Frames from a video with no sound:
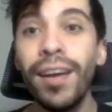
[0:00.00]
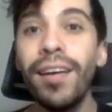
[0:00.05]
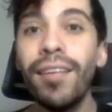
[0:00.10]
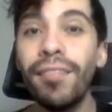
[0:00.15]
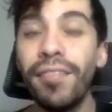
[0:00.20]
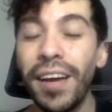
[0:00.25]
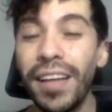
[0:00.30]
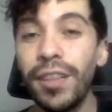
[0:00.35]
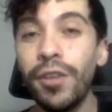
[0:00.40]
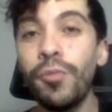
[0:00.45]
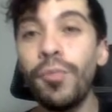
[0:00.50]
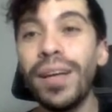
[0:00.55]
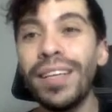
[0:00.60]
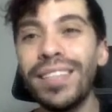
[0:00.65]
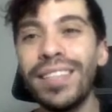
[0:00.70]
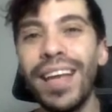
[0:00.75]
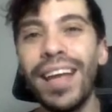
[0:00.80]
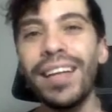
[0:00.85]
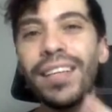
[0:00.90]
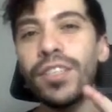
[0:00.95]
vai ter uma
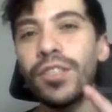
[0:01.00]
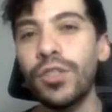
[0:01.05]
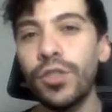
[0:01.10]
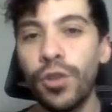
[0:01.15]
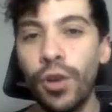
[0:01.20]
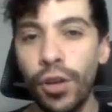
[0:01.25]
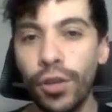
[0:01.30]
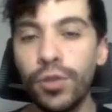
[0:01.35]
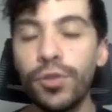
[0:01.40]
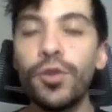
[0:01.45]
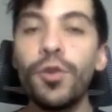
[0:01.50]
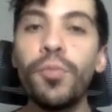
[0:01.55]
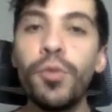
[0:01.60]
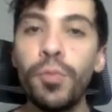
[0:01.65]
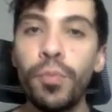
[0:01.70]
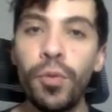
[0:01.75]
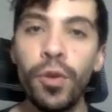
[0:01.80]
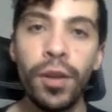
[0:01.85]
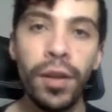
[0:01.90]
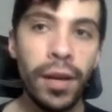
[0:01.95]
série só sobre o
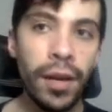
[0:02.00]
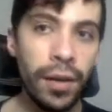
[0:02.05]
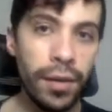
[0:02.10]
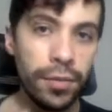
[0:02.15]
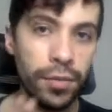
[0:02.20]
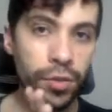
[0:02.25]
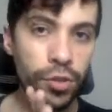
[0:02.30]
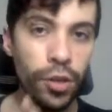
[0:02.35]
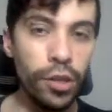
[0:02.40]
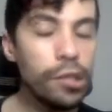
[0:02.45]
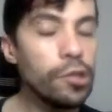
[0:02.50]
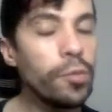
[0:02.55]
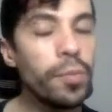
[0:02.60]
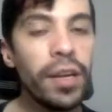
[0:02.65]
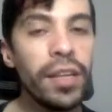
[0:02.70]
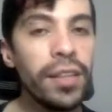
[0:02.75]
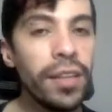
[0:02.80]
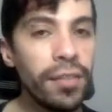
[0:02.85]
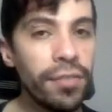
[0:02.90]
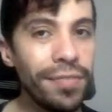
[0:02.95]
Polar, só sobre
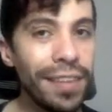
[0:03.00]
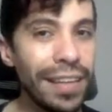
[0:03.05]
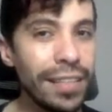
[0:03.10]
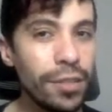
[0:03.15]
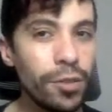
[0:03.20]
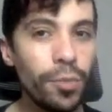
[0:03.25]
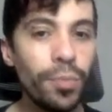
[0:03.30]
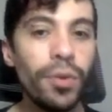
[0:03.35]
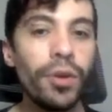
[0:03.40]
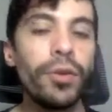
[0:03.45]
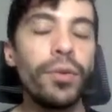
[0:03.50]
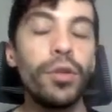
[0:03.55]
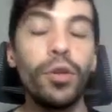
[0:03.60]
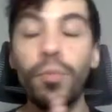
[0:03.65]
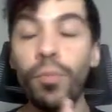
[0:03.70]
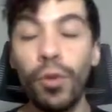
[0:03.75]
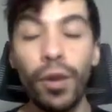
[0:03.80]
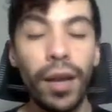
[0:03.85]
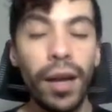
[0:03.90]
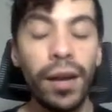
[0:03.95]
a interface do, do
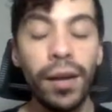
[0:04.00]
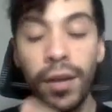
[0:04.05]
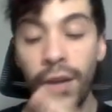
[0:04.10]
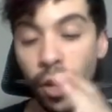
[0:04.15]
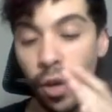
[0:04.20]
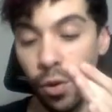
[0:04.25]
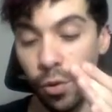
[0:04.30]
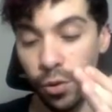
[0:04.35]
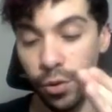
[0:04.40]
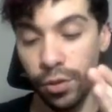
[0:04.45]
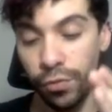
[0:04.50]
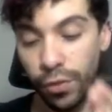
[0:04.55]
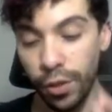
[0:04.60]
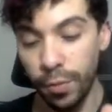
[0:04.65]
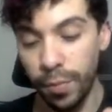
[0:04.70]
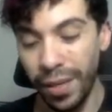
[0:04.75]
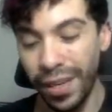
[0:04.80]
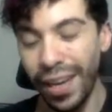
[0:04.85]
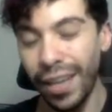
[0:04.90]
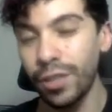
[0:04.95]
Polar, onde eu vou
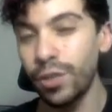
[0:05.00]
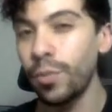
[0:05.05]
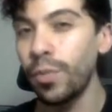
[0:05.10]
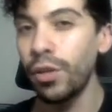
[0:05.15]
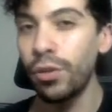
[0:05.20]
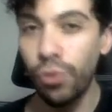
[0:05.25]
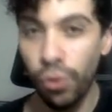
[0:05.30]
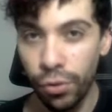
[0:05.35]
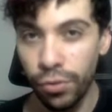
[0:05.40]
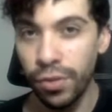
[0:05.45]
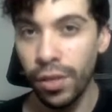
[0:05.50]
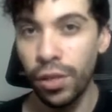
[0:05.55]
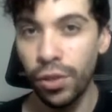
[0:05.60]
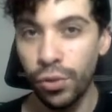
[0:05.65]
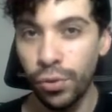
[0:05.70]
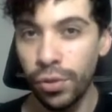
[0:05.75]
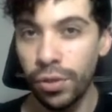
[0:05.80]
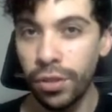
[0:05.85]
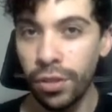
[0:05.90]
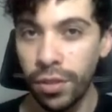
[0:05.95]
explicar sobre todos os
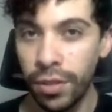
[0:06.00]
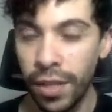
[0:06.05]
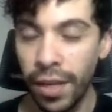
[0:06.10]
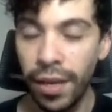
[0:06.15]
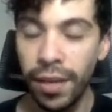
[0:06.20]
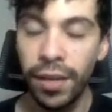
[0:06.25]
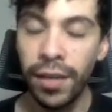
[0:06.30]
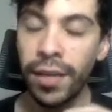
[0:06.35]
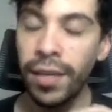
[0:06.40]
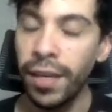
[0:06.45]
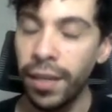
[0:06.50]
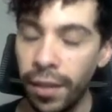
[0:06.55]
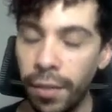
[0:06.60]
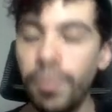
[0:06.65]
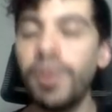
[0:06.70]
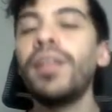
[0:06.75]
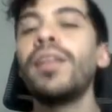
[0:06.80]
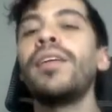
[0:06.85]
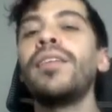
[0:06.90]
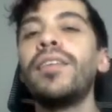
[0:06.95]
ajustes dele e
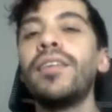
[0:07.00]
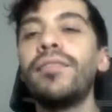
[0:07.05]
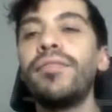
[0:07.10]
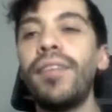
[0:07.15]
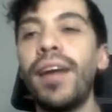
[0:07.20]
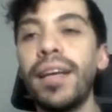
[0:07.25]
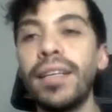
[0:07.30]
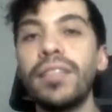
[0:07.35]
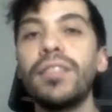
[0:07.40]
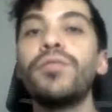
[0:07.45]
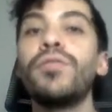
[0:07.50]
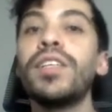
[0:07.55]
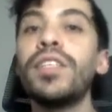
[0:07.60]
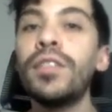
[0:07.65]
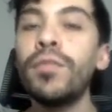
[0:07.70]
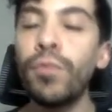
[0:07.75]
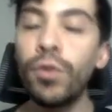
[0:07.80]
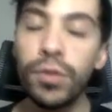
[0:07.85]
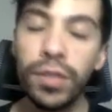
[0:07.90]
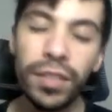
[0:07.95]
também da interface. Então,
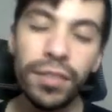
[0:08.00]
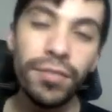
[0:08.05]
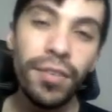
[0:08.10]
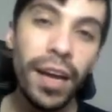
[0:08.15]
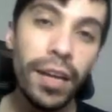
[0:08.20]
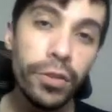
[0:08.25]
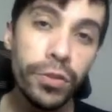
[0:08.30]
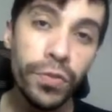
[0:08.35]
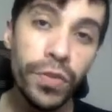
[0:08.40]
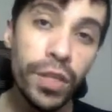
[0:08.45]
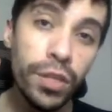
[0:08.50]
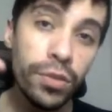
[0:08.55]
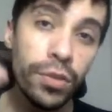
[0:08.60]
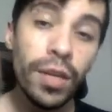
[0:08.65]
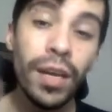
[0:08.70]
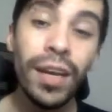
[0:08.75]
vão ser vários vídeos.